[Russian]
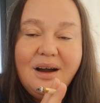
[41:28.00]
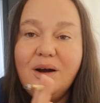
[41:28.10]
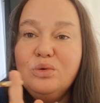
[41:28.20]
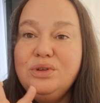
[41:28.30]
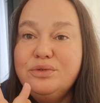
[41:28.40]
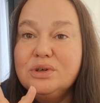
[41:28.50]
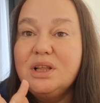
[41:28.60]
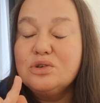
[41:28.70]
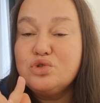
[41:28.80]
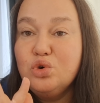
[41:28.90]
А у него
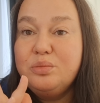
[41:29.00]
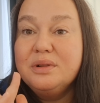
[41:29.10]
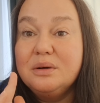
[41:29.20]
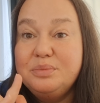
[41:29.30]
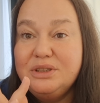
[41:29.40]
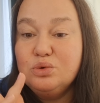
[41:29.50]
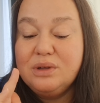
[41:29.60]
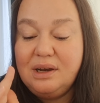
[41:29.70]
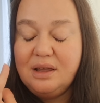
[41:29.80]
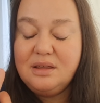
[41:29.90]
должно было быть
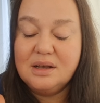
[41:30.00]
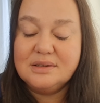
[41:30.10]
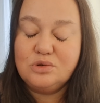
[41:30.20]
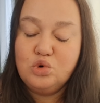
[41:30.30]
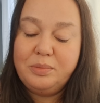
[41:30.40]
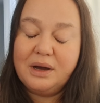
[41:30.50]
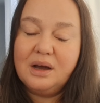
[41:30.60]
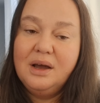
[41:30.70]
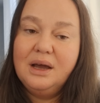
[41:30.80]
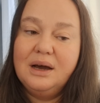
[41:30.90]
удаление зуба
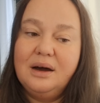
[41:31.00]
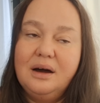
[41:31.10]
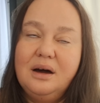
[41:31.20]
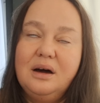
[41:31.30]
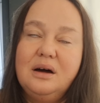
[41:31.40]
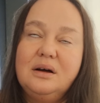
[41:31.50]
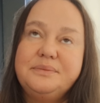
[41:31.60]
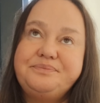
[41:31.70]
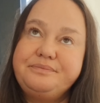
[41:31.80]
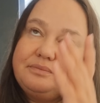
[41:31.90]
а,
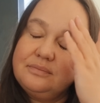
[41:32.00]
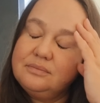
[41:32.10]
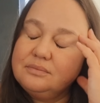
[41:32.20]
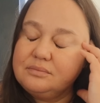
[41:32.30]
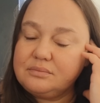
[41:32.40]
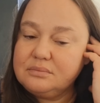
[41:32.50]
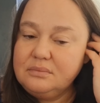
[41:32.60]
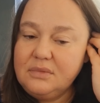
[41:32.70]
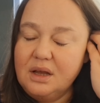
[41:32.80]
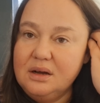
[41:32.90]

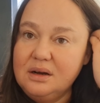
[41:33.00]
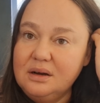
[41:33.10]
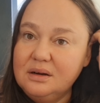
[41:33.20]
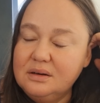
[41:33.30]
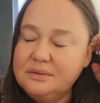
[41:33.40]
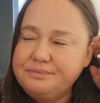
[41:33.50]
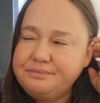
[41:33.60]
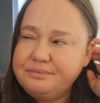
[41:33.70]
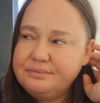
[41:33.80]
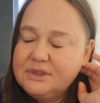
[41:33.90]
а,
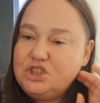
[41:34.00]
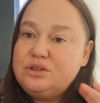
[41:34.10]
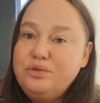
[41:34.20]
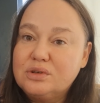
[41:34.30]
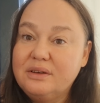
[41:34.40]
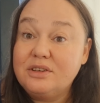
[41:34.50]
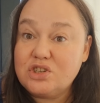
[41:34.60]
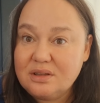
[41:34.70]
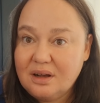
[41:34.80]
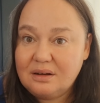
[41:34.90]
4
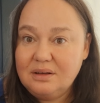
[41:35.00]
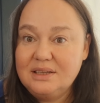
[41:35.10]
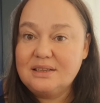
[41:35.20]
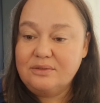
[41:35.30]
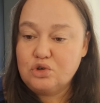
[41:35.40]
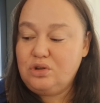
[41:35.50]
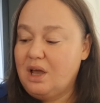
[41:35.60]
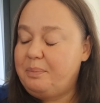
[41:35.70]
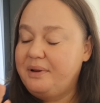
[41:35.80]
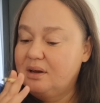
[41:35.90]
числа. Из-за того, что
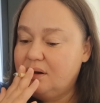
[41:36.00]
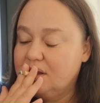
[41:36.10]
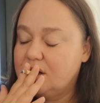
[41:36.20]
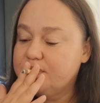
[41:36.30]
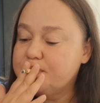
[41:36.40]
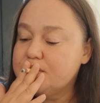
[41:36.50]
я приехала,